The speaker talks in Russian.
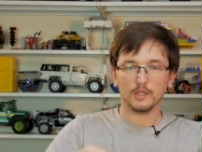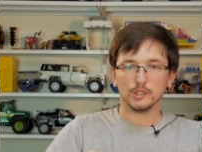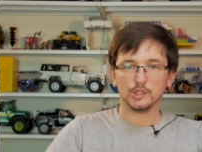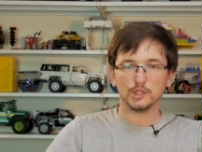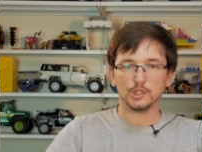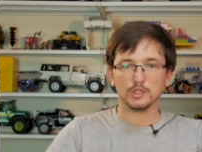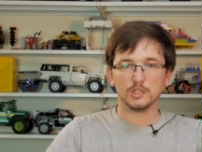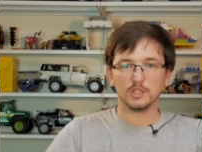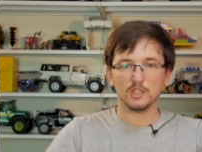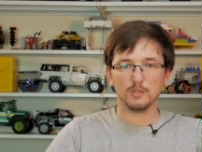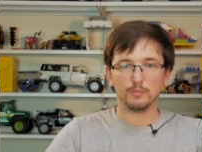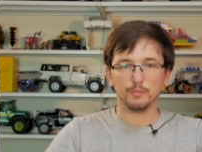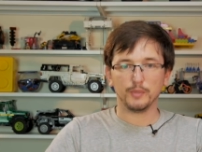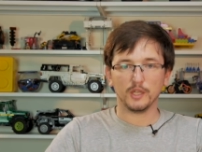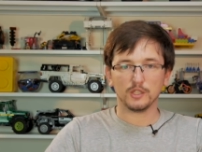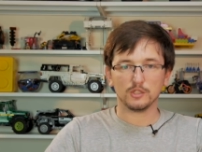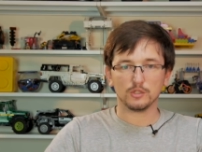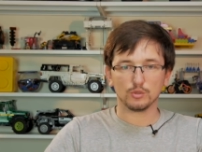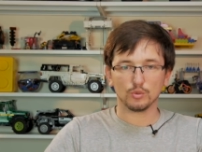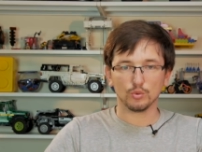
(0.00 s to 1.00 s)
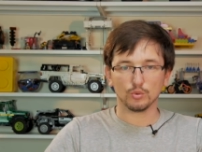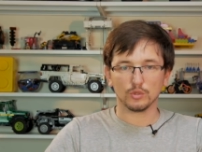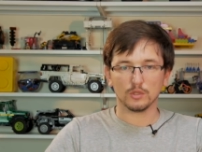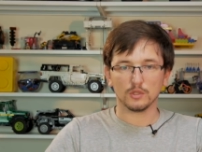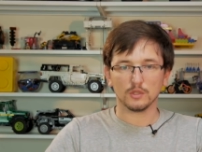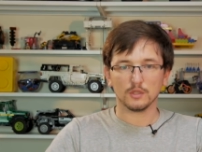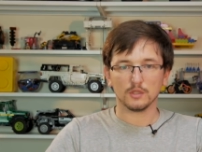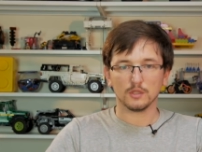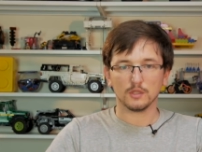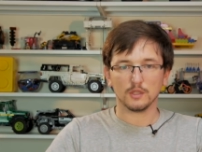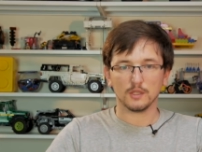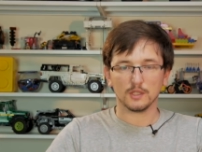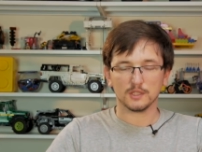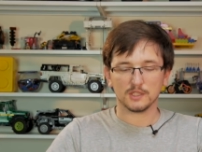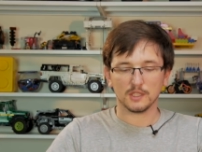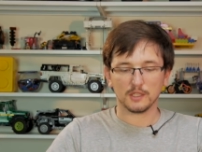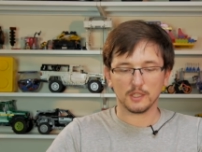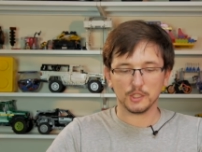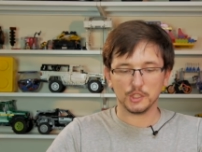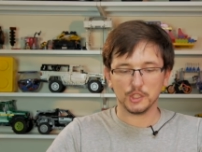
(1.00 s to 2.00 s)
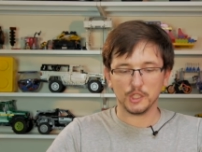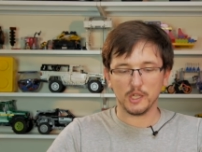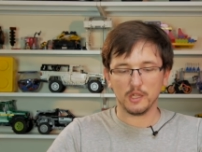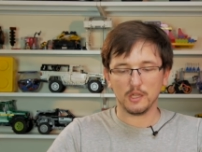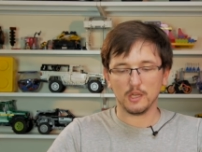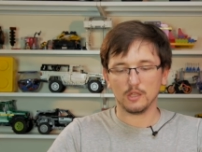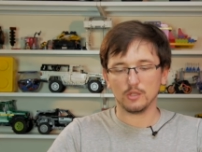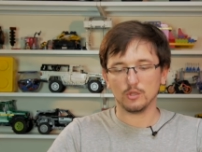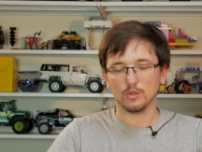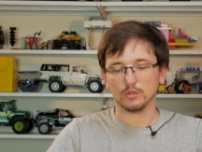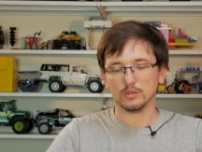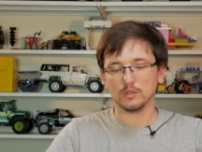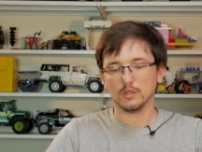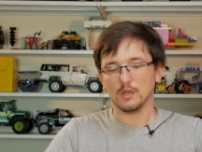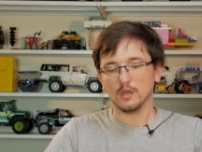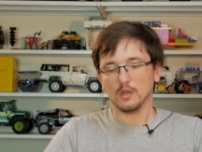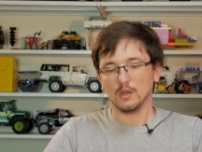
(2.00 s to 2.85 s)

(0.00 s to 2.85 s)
4-5 студ э, сокращение идет.